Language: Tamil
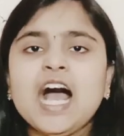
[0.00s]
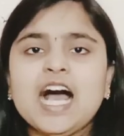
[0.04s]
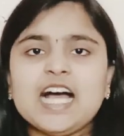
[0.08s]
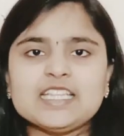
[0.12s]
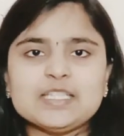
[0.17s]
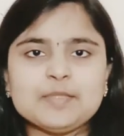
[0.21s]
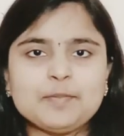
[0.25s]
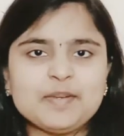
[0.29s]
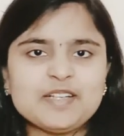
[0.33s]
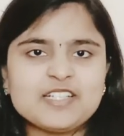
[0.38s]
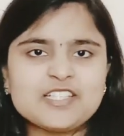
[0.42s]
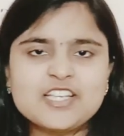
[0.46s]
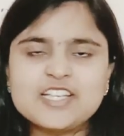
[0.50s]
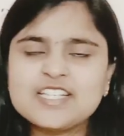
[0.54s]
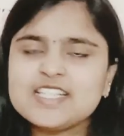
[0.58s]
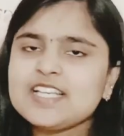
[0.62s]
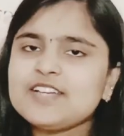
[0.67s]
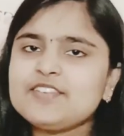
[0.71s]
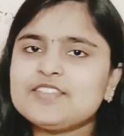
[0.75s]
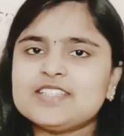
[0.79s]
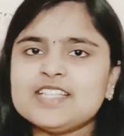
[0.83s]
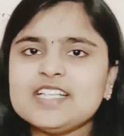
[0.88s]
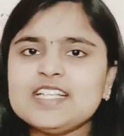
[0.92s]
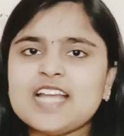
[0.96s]
அந்த
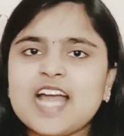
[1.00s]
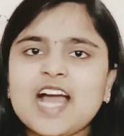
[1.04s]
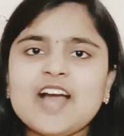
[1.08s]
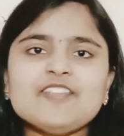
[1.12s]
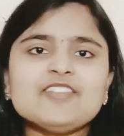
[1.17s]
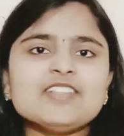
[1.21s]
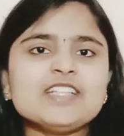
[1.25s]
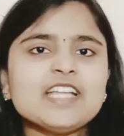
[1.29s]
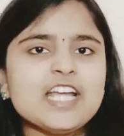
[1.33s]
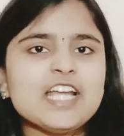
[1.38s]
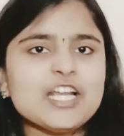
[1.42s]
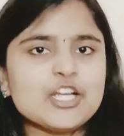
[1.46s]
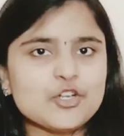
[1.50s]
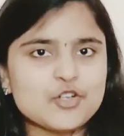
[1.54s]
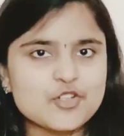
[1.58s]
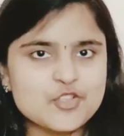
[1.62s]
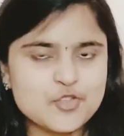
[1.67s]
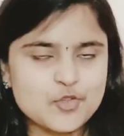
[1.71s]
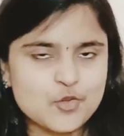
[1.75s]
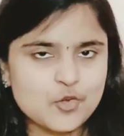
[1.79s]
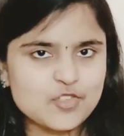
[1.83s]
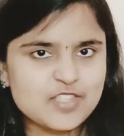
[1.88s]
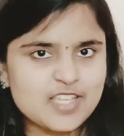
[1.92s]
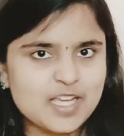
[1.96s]
பிக்சர்ஸை வந்து நான் வந்து என்னோடய
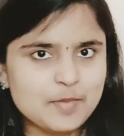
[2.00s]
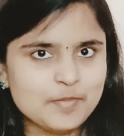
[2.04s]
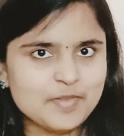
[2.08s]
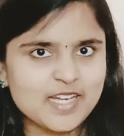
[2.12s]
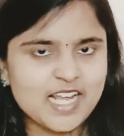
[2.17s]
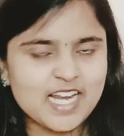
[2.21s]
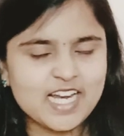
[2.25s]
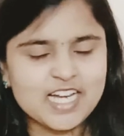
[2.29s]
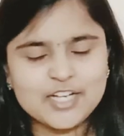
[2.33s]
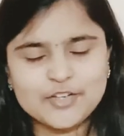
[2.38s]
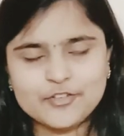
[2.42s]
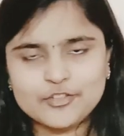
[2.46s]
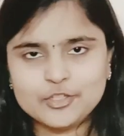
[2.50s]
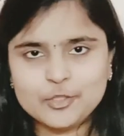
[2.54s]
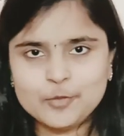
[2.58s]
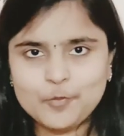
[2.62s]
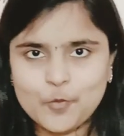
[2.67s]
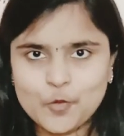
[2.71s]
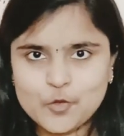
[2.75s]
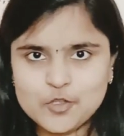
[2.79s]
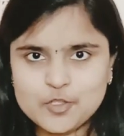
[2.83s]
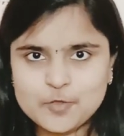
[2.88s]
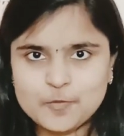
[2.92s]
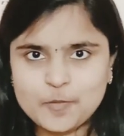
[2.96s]
சோசியல் மீடியாவில் நான் வந்து
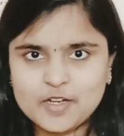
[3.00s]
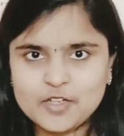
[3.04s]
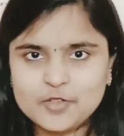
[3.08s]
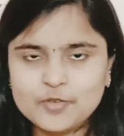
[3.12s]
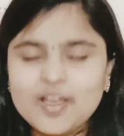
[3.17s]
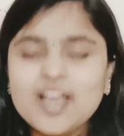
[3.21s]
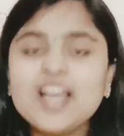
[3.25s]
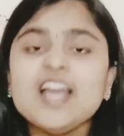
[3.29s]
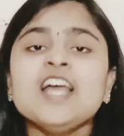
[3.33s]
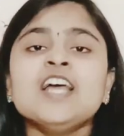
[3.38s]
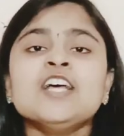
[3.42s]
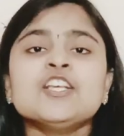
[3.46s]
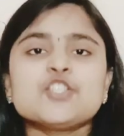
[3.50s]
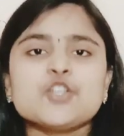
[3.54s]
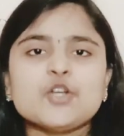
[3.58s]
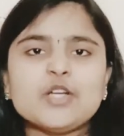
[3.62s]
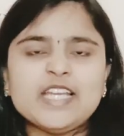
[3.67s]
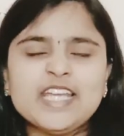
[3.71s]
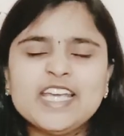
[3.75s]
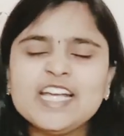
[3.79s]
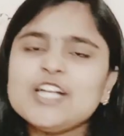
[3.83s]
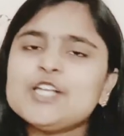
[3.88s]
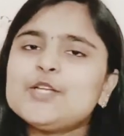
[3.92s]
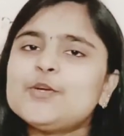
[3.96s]
போஸ்ட் பண்ணுவேன் ஸோ
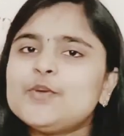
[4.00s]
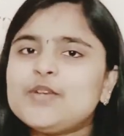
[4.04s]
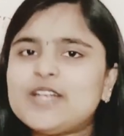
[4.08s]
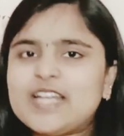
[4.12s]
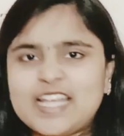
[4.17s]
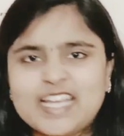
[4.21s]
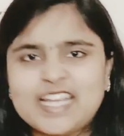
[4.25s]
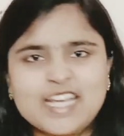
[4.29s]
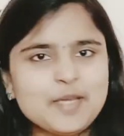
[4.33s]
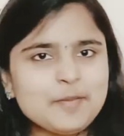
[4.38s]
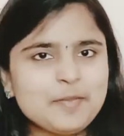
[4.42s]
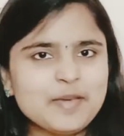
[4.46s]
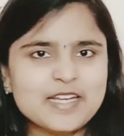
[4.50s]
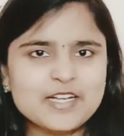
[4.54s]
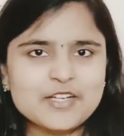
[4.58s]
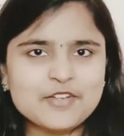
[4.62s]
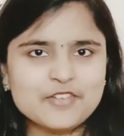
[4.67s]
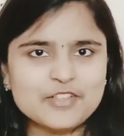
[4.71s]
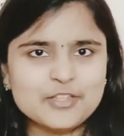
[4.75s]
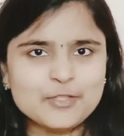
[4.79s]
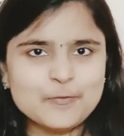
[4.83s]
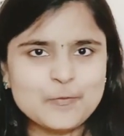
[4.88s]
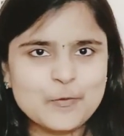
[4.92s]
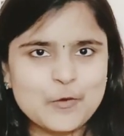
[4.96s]
நீங்களும் நிறைய பேருக்கு
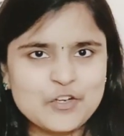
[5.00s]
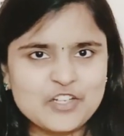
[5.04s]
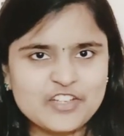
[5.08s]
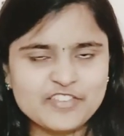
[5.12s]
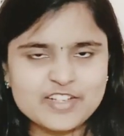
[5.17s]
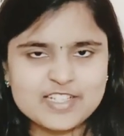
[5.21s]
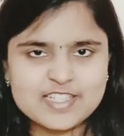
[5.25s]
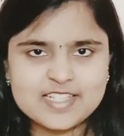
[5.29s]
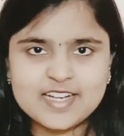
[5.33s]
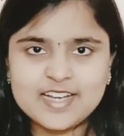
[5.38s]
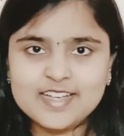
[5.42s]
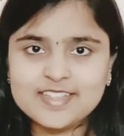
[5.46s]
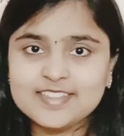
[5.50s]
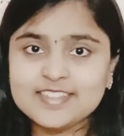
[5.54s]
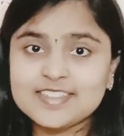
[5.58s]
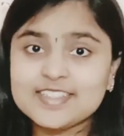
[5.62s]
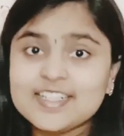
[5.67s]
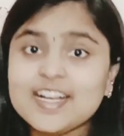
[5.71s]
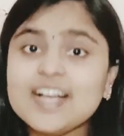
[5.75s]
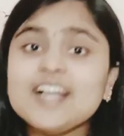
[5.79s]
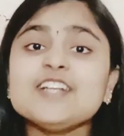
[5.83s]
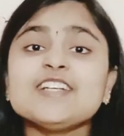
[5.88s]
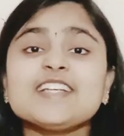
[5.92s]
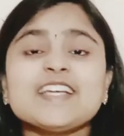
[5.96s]
வந்து மோட்டிவேஷனாக
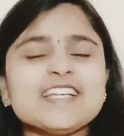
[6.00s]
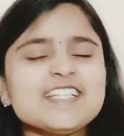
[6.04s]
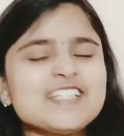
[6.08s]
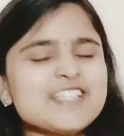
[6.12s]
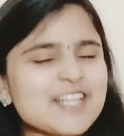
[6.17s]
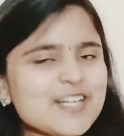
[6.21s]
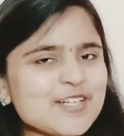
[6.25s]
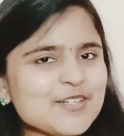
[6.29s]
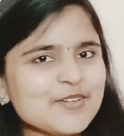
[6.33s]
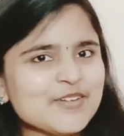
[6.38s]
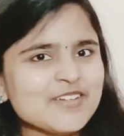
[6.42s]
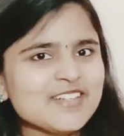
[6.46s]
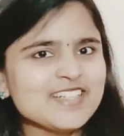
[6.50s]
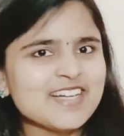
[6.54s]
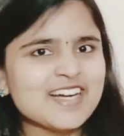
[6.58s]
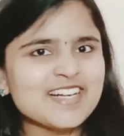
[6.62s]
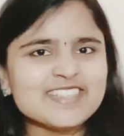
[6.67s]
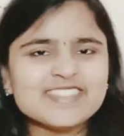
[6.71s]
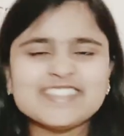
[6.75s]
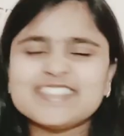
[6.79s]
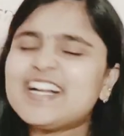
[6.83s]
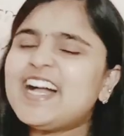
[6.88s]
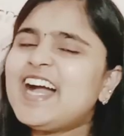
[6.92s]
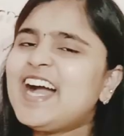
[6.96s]
இருங்க கிச்சன் குயினாக
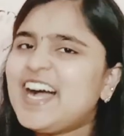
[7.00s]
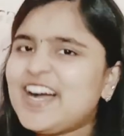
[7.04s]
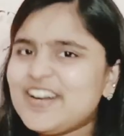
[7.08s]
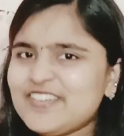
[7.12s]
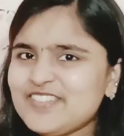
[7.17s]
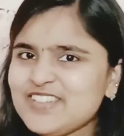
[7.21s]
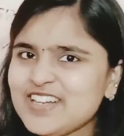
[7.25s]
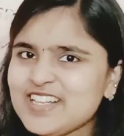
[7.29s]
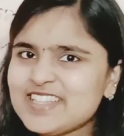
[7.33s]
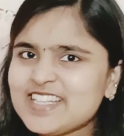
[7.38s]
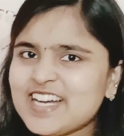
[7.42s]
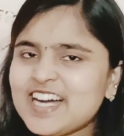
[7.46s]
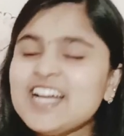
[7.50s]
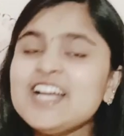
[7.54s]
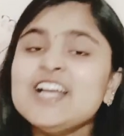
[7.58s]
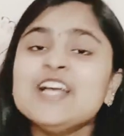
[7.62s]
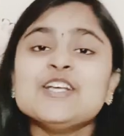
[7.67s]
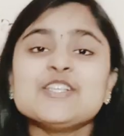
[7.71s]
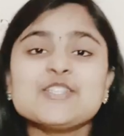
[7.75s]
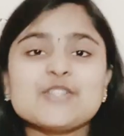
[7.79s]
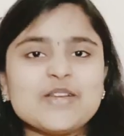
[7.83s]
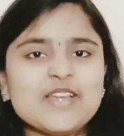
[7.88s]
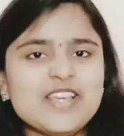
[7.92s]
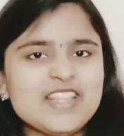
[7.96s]
அவங்க அவ்வளோதான்
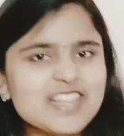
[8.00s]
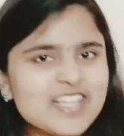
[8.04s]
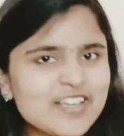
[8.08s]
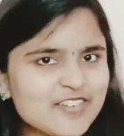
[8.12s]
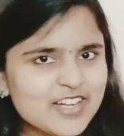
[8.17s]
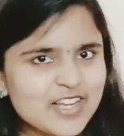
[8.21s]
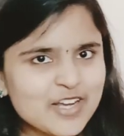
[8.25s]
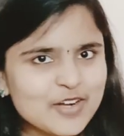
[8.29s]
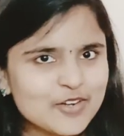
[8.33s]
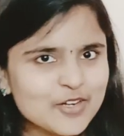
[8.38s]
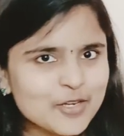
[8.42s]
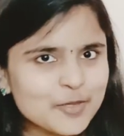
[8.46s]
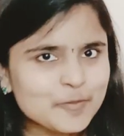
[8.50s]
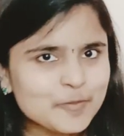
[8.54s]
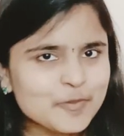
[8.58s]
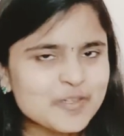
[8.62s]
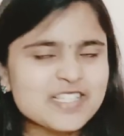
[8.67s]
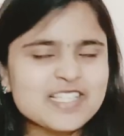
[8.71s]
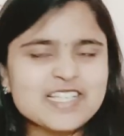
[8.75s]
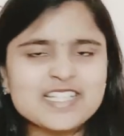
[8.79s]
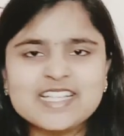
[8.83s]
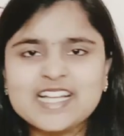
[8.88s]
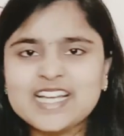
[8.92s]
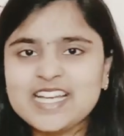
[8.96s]
ஸோ இந்த வீடியோ உங்களுக்கு
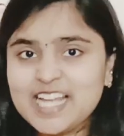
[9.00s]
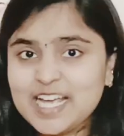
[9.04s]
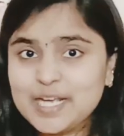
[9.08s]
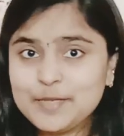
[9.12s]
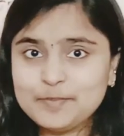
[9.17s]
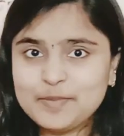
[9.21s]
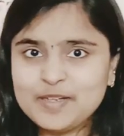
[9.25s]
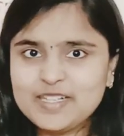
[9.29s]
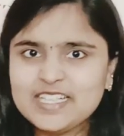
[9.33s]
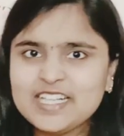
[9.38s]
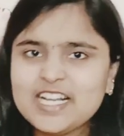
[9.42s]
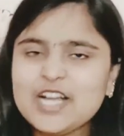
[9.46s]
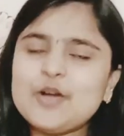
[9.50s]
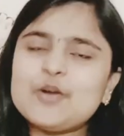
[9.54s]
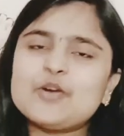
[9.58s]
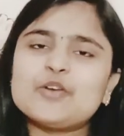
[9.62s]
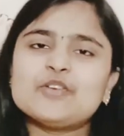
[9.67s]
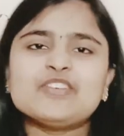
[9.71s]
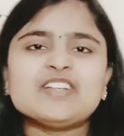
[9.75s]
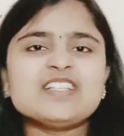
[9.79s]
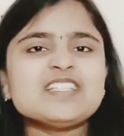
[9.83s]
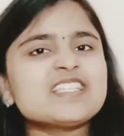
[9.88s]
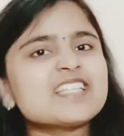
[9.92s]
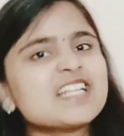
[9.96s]
பிடிச்சிருந்தா லைக் பண்ணுங்கள்
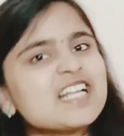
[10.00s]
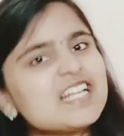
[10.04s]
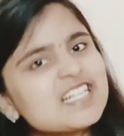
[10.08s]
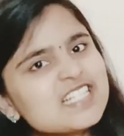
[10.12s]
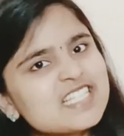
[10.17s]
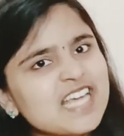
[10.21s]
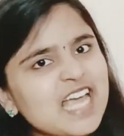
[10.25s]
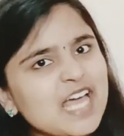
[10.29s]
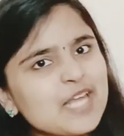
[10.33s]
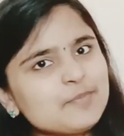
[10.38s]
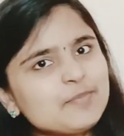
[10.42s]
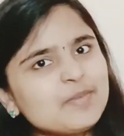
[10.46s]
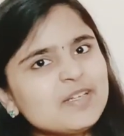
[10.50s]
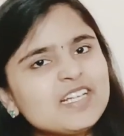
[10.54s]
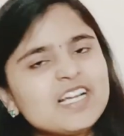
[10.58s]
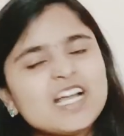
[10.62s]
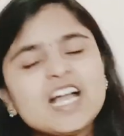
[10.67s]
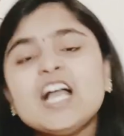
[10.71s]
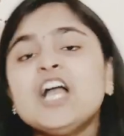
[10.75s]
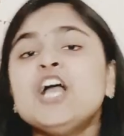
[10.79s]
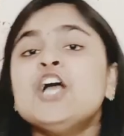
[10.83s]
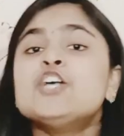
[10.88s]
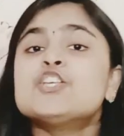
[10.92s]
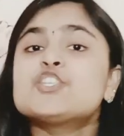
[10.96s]
உங்கள் ஃப்ரெண்ட்ஸ்க்கெலாம் ஷேர்
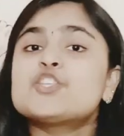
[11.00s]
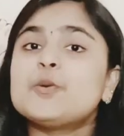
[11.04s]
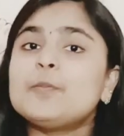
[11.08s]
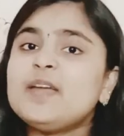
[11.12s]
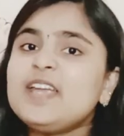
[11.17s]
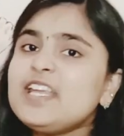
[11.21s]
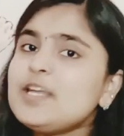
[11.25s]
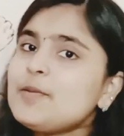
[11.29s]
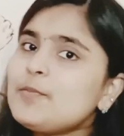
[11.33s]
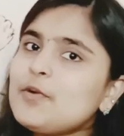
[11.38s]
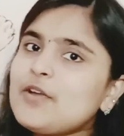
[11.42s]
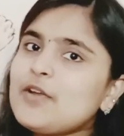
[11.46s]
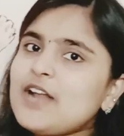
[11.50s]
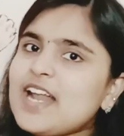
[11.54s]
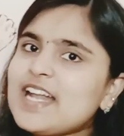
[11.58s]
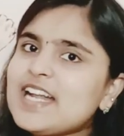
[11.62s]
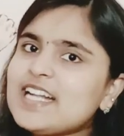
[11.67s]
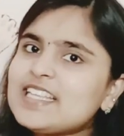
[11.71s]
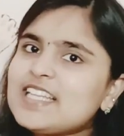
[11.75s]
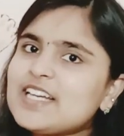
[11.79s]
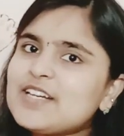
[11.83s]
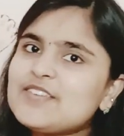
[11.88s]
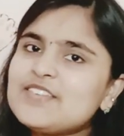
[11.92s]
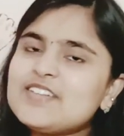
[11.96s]
பண்ணுங்கள் ஸோ மீண்டும் ஒரு
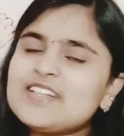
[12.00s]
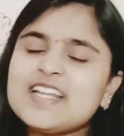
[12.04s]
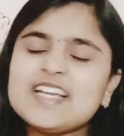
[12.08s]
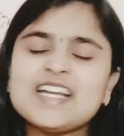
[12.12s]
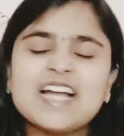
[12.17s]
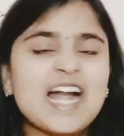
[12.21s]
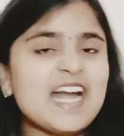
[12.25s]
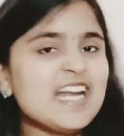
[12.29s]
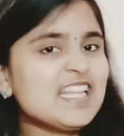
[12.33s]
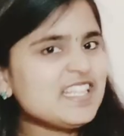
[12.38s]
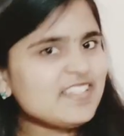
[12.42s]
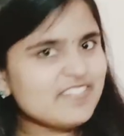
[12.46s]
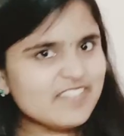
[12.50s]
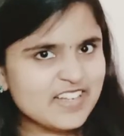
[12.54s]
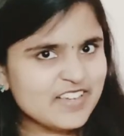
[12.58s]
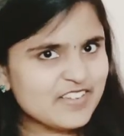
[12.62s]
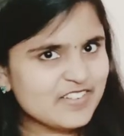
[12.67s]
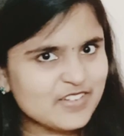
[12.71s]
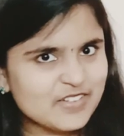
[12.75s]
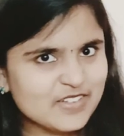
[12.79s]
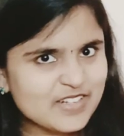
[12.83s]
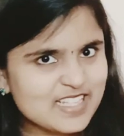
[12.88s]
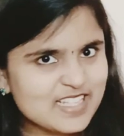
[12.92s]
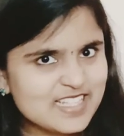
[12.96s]
அரிய தகவலுடன் அடுத்த
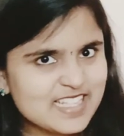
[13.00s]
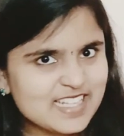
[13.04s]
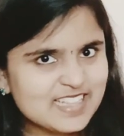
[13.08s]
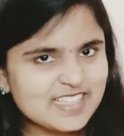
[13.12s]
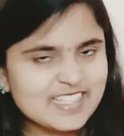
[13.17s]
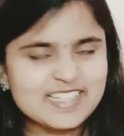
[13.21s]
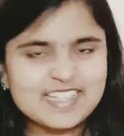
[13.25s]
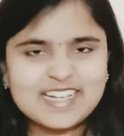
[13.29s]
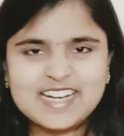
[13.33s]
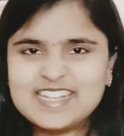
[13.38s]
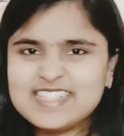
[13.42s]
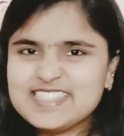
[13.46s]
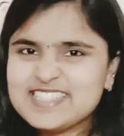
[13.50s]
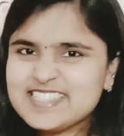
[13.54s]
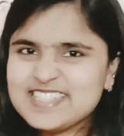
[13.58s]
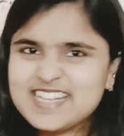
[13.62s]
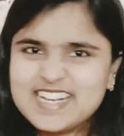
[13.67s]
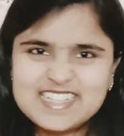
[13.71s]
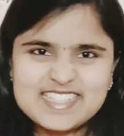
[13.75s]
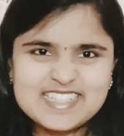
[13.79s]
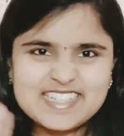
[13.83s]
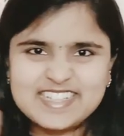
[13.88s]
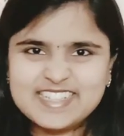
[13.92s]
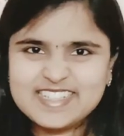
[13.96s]
வீடியோவில் உங்களை சந்திக்கிறேன்
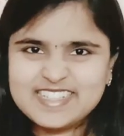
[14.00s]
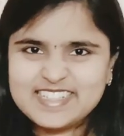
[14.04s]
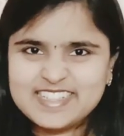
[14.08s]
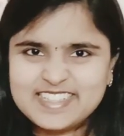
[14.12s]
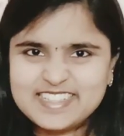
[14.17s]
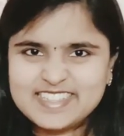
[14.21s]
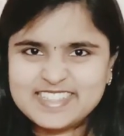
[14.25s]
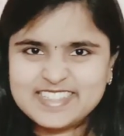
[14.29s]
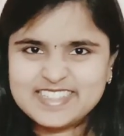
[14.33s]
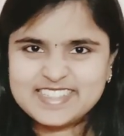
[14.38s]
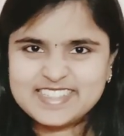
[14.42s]
டாட்டா